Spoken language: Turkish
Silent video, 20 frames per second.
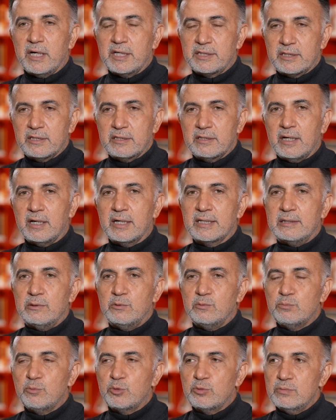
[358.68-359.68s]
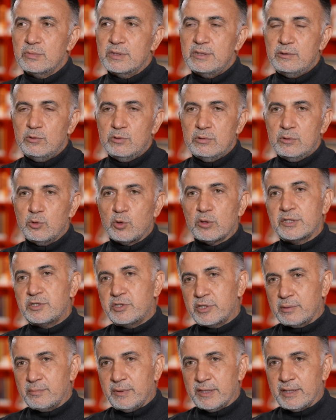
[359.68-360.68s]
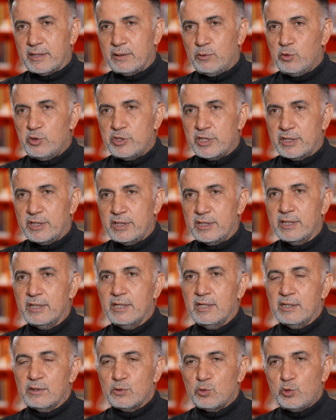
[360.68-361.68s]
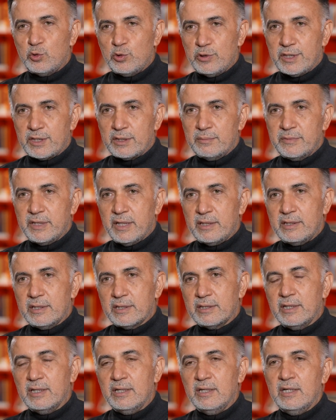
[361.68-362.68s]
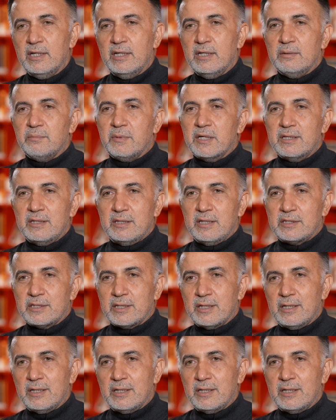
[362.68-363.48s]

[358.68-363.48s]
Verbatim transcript: başladı. Daha yola çıkmadan önceki duygularımdan ya da Bangladeş